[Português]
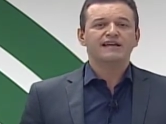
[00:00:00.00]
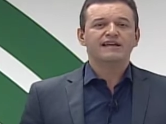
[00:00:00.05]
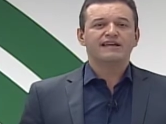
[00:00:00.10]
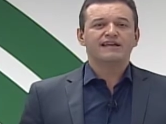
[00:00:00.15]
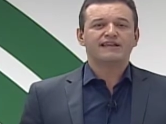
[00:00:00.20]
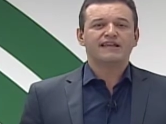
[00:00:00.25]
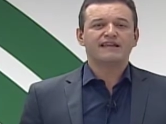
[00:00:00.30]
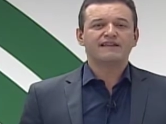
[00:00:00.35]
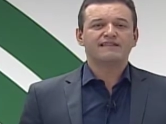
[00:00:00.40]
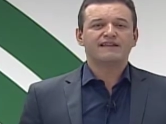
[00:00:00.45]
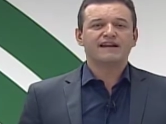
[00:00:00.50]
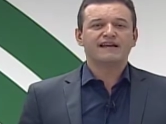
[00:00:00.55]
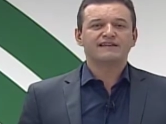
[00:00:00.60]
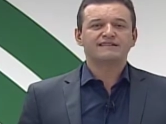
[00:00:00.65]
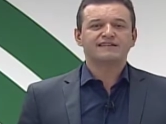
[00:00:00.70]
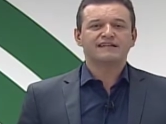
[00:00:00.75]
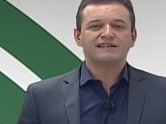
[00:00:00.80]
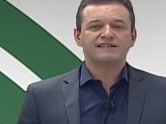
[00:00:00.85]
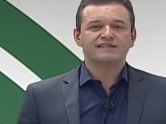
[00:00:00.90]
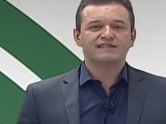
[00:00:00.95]
E quem
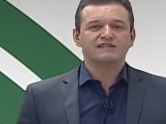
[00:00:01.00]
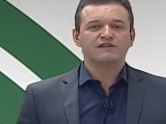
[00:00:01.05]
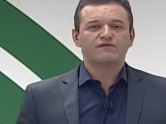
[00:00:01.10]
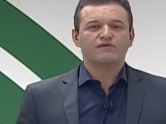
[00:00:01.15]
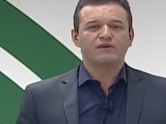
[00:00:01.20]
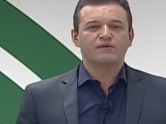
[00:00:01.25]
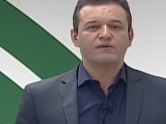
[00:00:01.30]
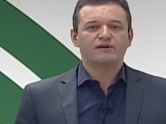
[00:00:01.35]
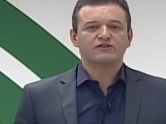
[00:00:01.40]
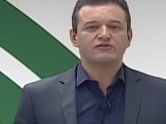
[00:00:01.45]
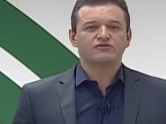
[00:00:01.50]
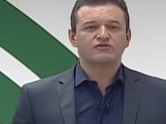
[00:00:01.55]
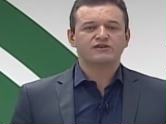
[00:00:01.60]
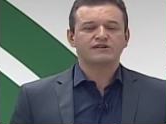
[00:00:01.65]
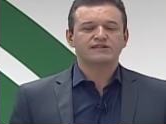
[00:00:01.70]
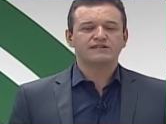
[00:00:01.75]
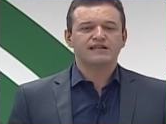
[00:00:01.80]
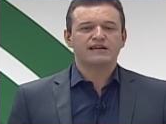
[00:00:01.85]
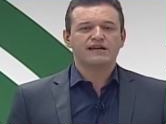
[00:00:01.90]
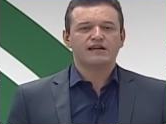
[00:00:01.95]
traz essas
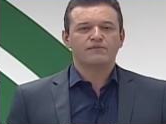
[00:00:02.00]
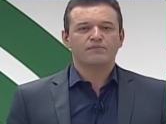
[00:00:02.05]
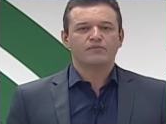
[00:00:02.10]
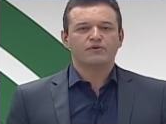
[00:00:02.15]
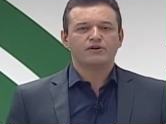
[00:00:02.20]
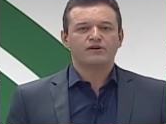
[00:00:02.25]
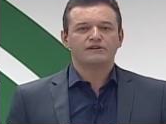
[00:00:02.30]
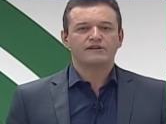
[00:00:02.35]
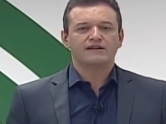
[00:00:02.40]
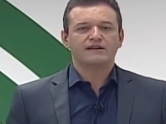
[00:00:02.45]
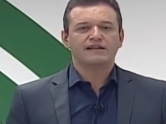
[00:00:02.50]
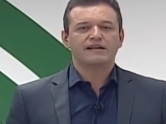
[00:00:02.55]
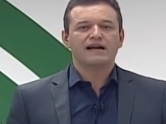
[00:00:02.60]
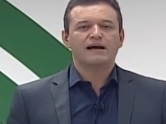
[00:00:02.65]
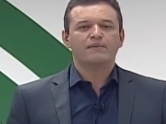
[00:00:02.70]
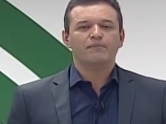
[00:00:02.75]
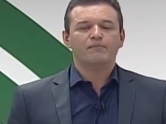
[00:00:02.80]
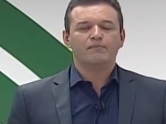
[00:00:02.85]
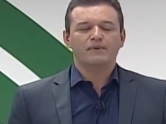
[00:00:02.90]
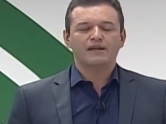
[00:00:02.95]
informações é a repórter
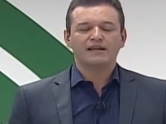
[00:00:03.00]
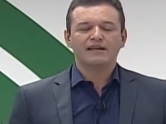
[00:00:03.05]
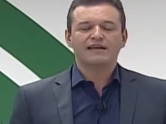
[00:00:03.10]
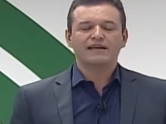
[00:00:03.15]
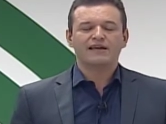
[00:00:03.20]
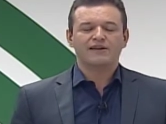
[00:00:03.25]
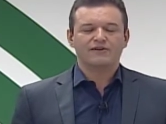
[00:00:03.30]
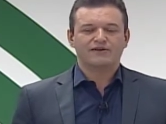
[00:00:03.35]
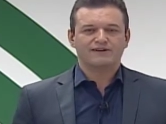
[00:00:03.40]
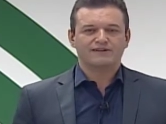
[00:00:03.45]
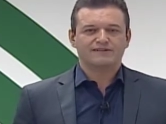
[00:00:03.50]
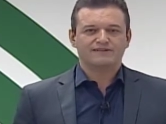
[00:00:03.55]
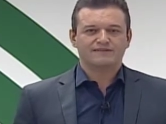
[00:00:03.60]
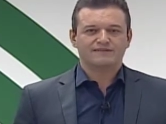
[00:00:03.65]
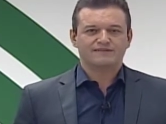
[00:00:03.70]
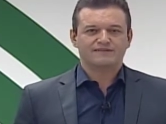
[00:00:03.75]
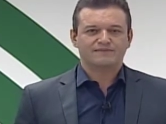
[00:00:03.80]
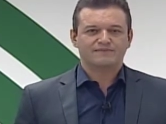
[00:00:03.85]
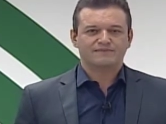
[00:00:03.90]
Camila Queiroz.